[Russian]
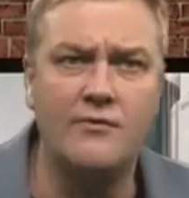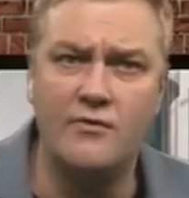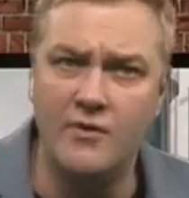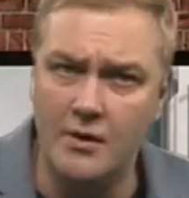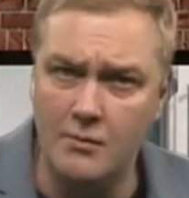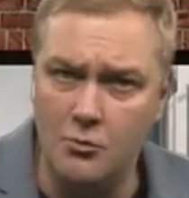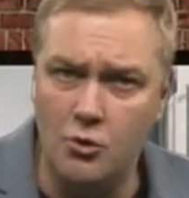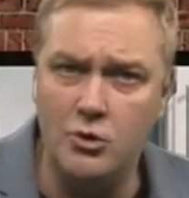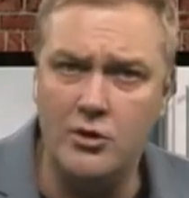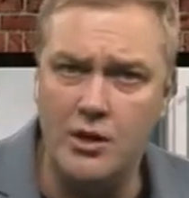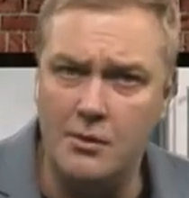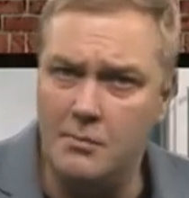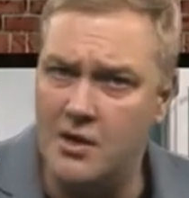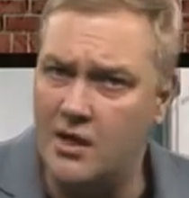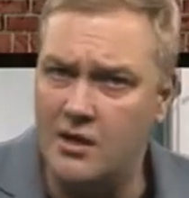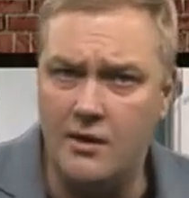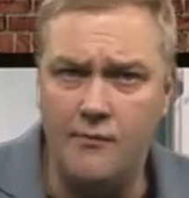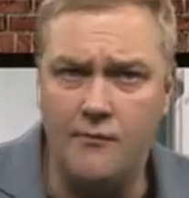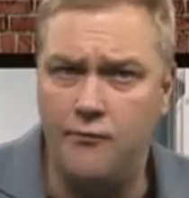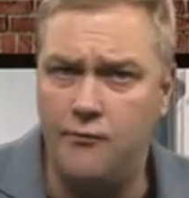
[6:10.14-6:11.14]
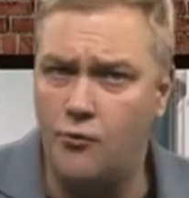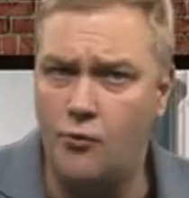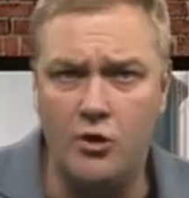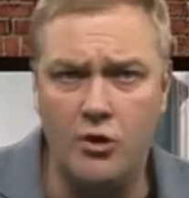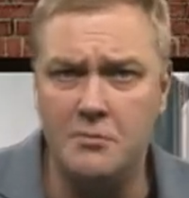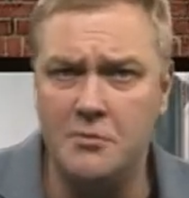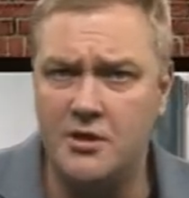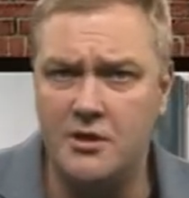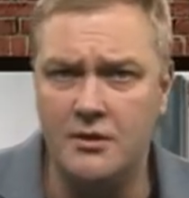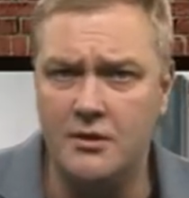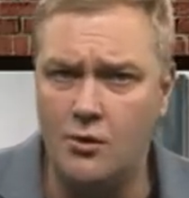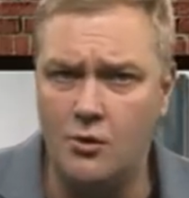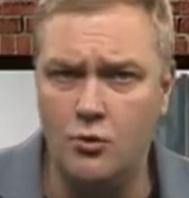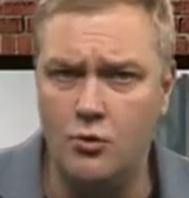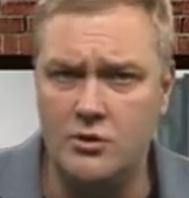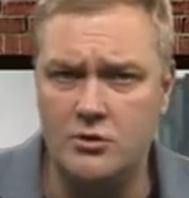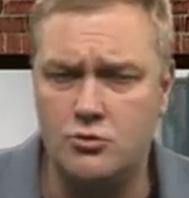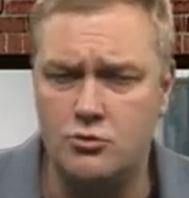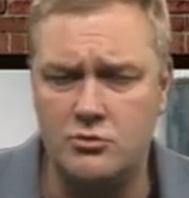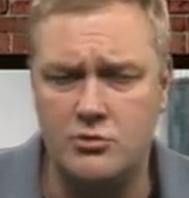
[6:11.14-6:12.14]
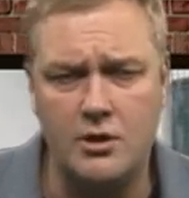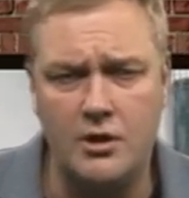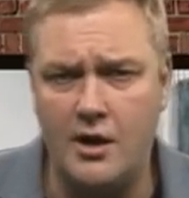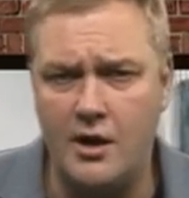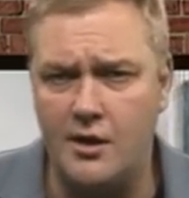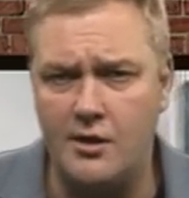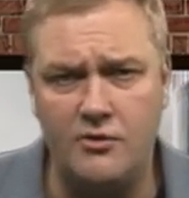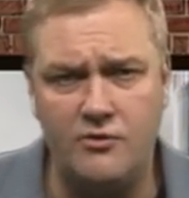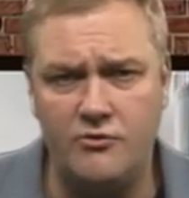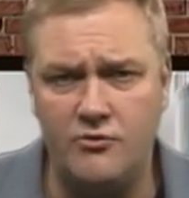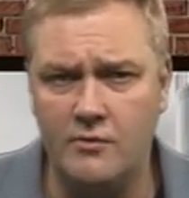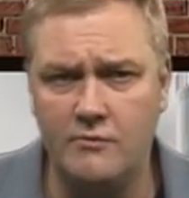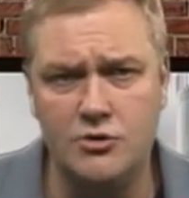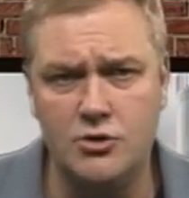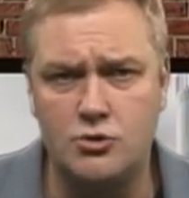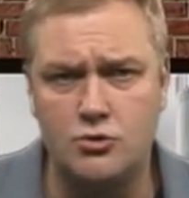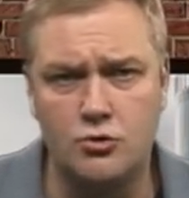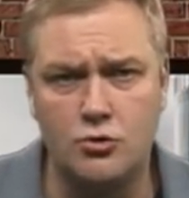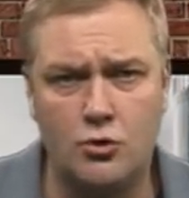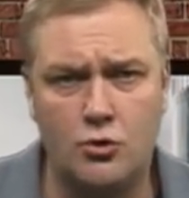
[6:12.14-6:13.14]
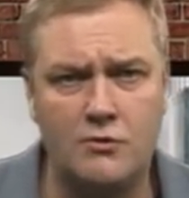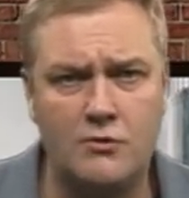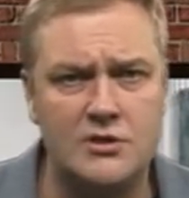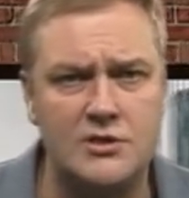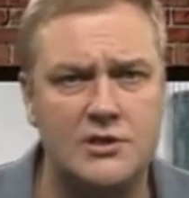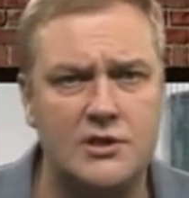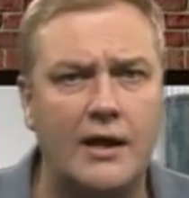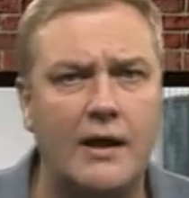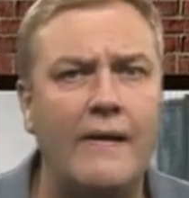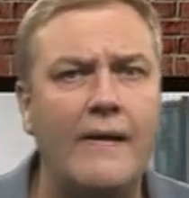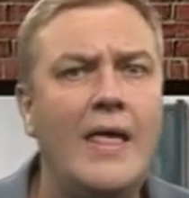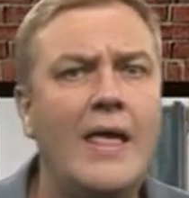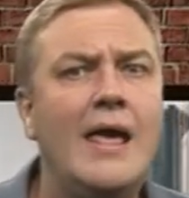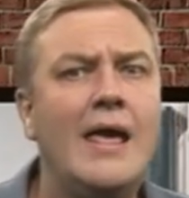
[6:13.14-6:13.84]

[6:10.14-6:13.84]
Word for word: Вы, мол, ребята, в форме-то на улицу старайтесь не высовываться.